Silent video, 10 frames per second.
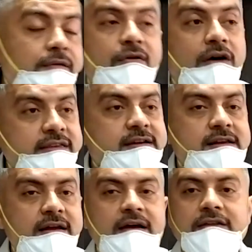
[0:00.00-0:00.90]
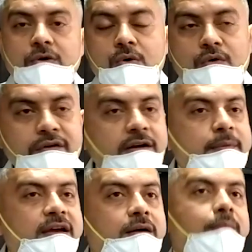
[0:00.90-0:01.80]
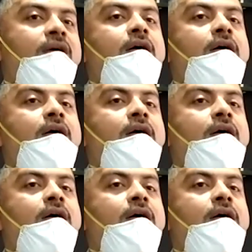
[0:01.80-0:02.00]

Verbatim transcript: वॉर चल रहा है तो कोविड में हम